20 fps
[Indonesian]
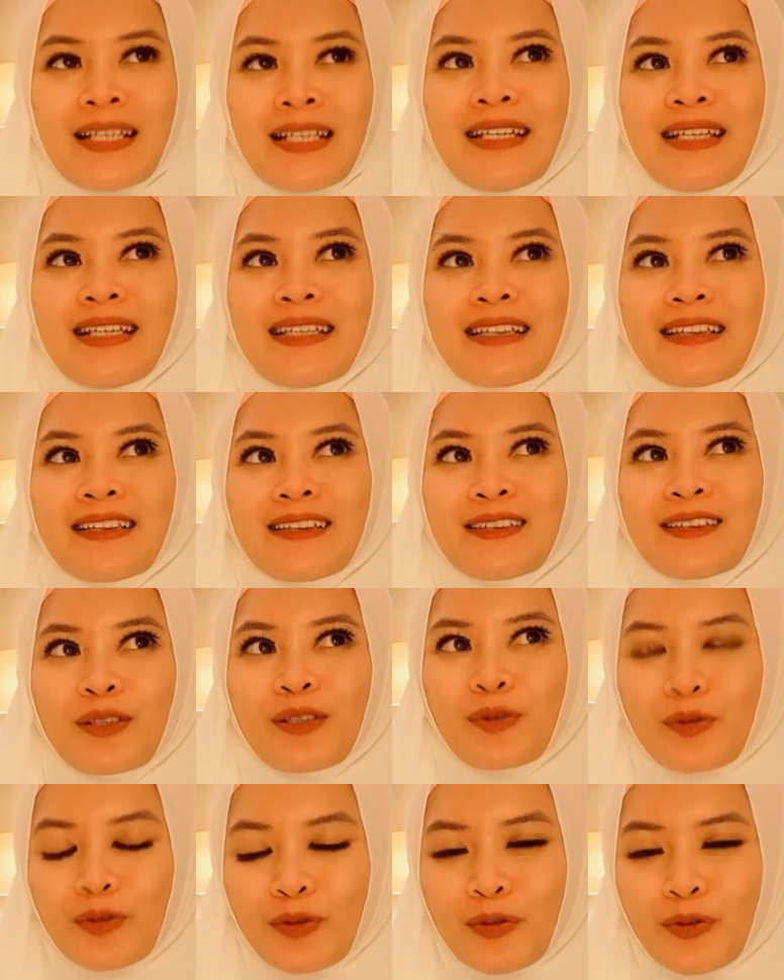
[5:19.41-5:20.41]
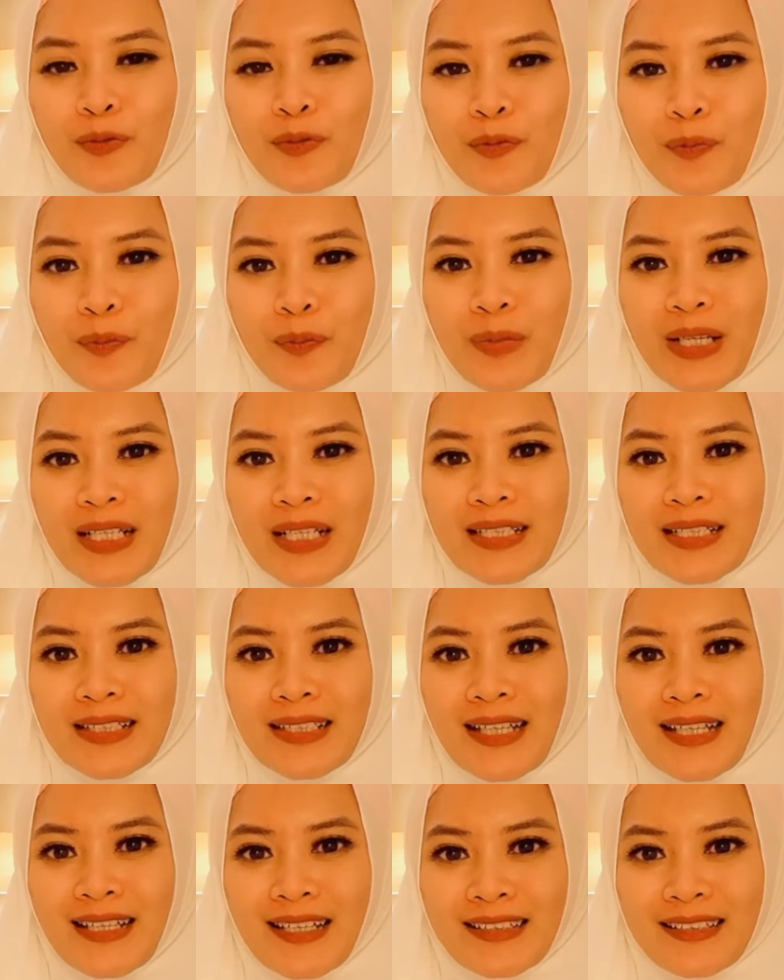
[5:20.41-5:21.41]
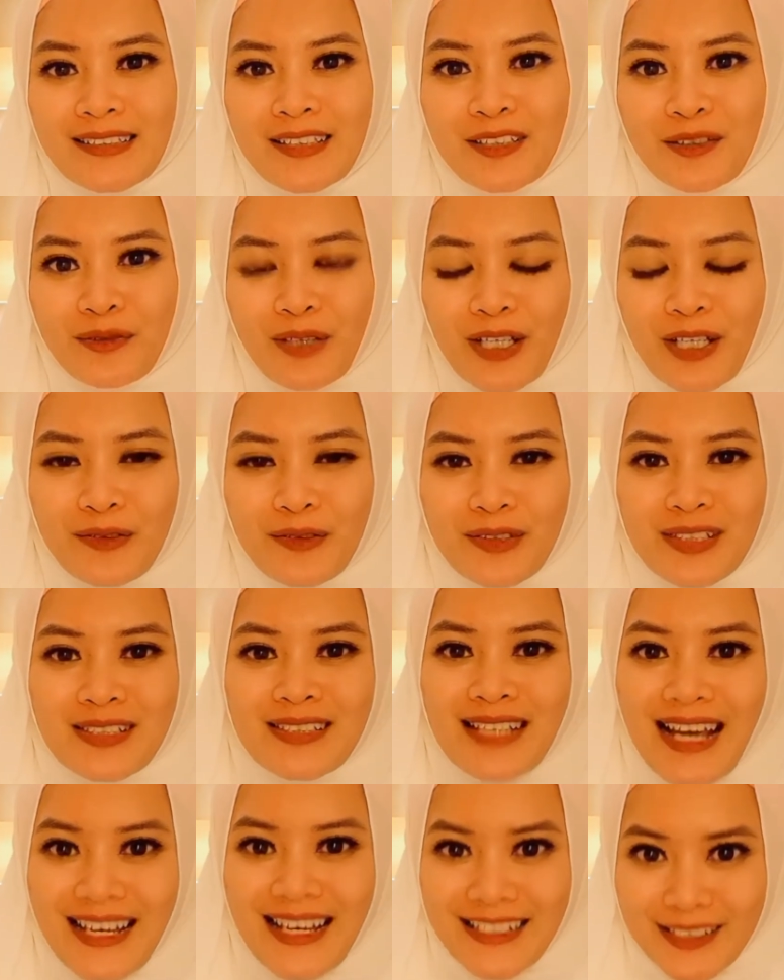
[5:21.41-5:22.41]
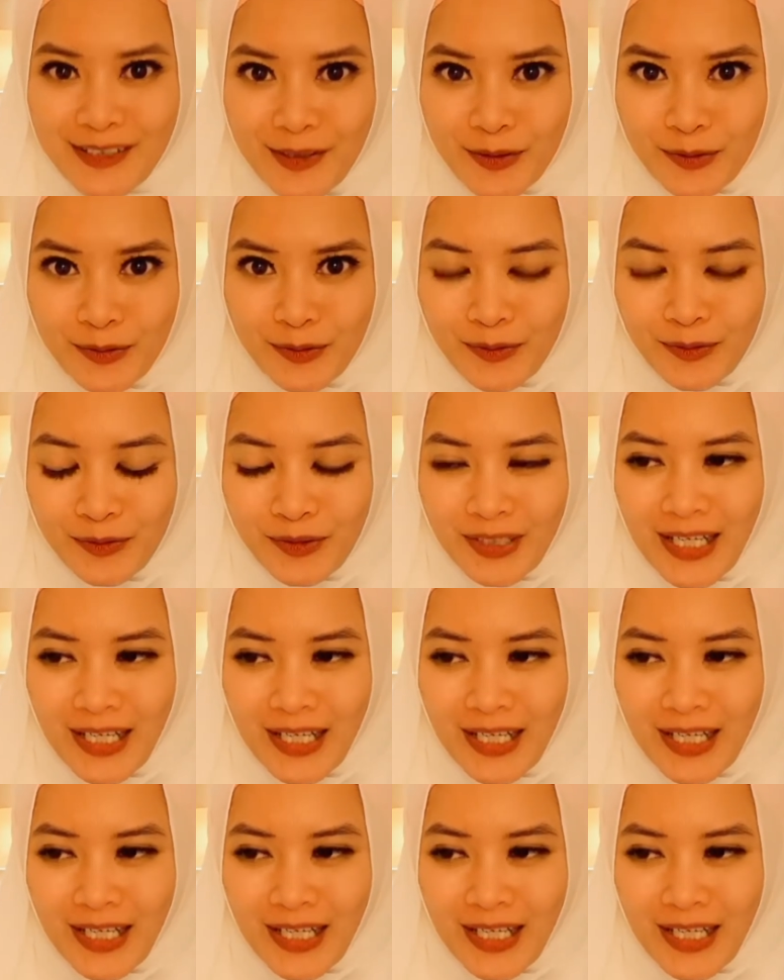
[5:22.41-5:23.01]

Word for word: Itu belinya yang sesuai sizeku.